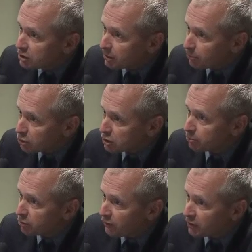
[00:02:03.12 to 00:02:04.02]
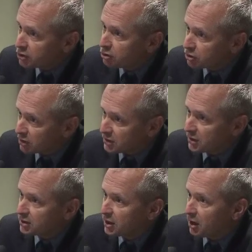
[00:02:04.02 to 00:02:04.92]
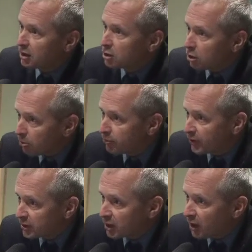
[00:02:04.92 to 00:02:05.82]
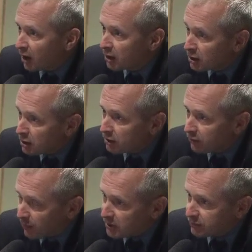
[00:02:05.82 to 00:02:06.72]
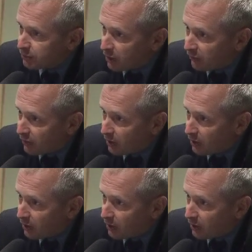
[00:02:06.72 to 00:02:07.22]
który nie może prowadzić do skazania obywatela w państwie